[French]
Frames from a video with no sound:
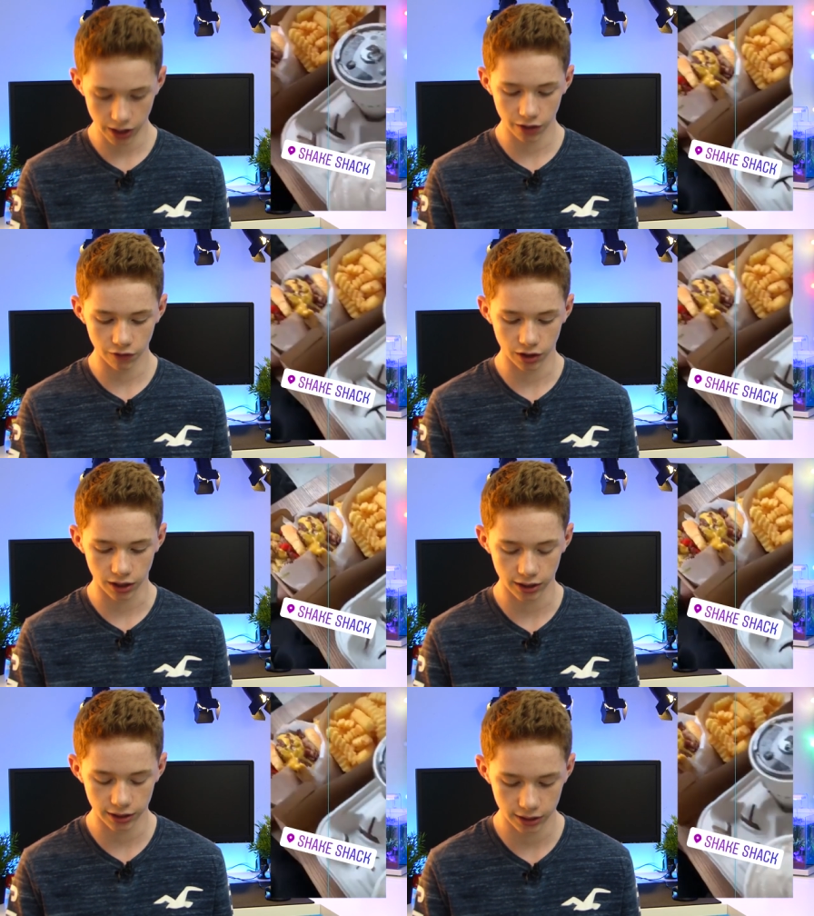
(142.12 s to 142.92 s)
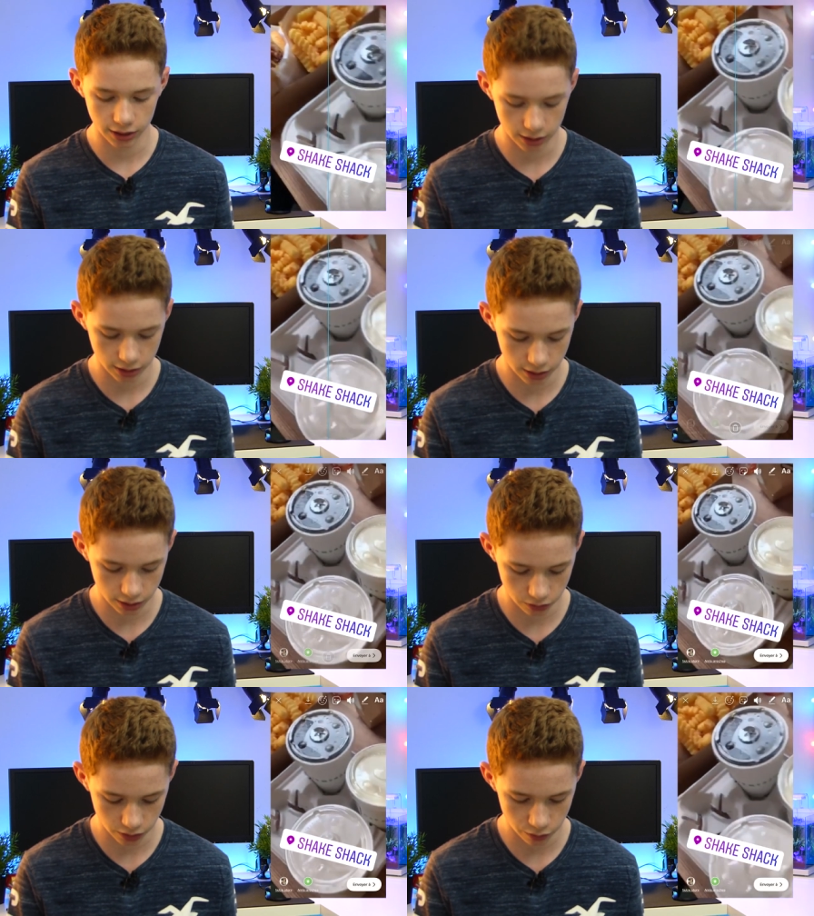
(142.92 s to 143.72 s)
et voilà,
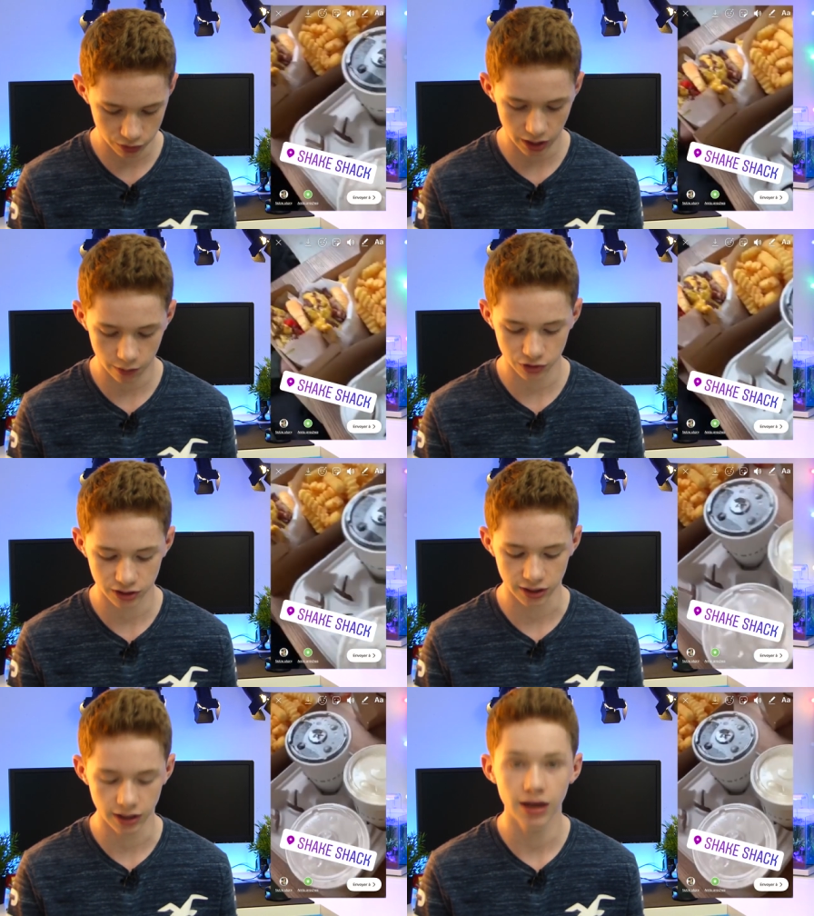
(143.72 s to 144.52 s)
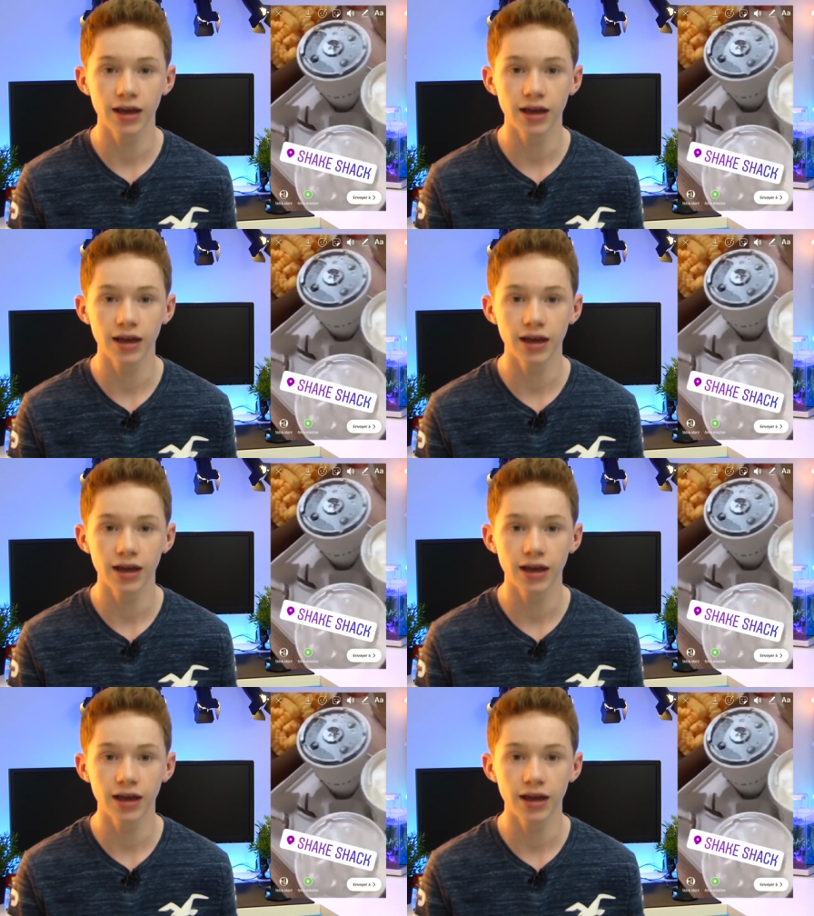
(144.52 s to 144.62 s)
on n'a plus qu'à la poster.